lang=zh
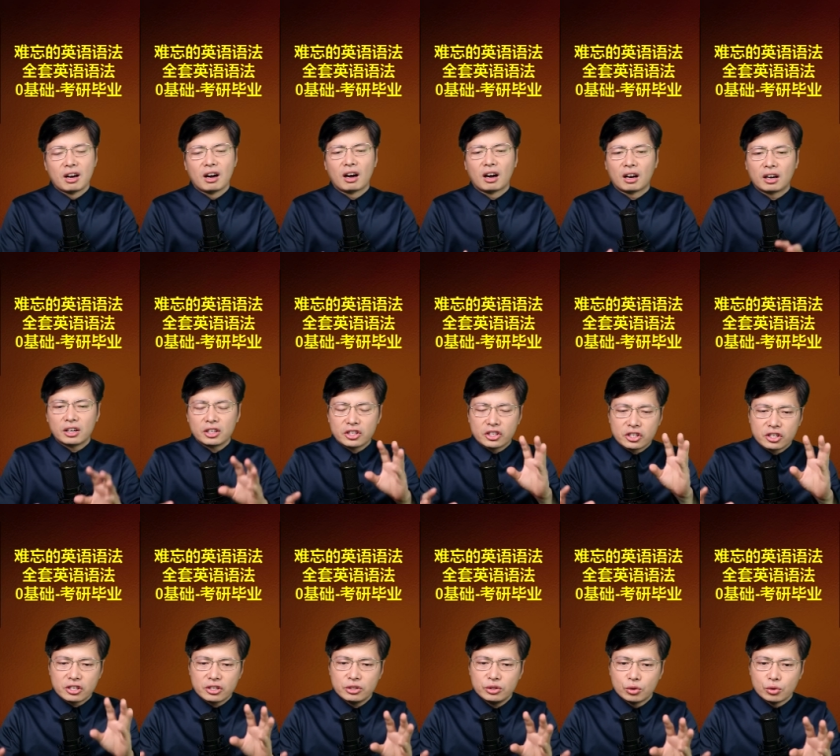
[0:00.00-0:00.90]
而
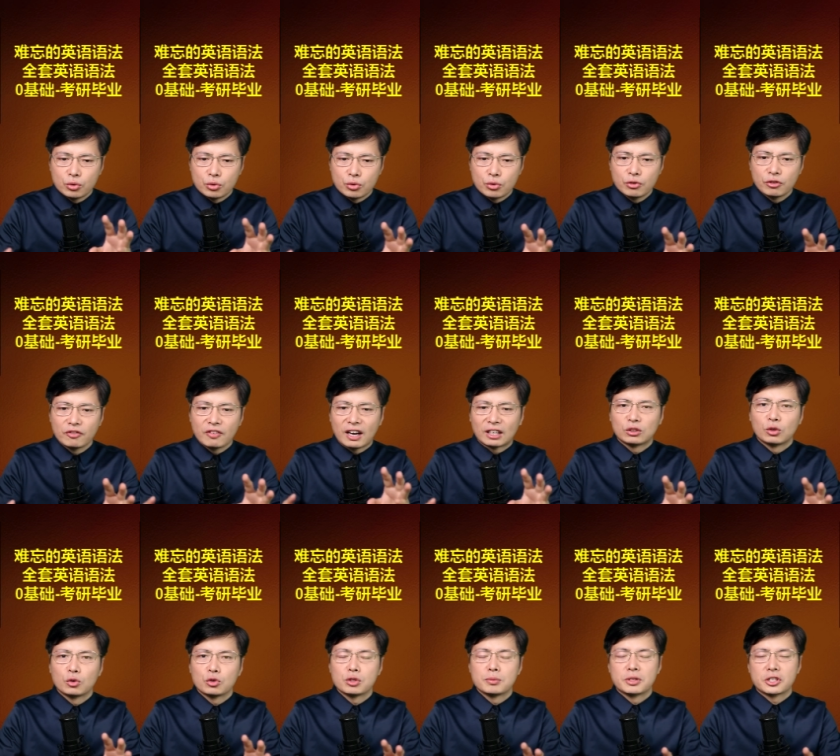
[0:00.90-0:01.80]
只有语法，
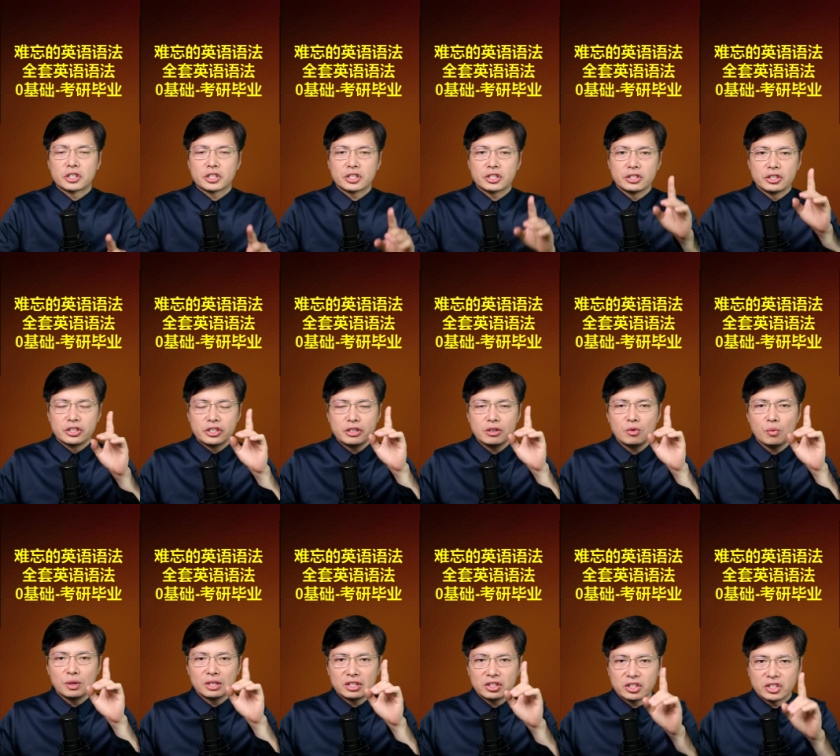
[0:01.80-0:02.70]
同学们是英
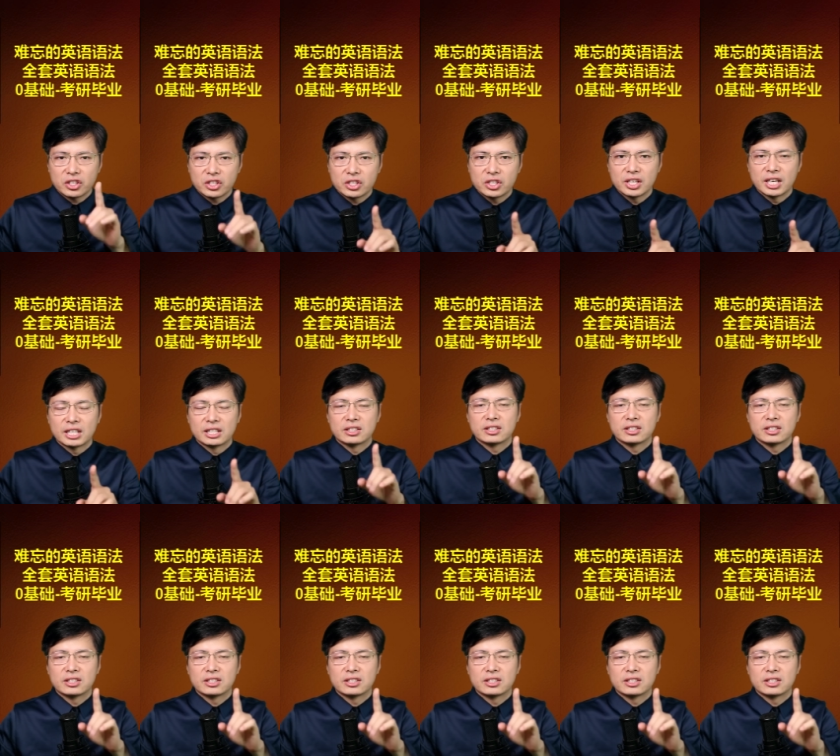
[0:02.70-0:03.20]
文遣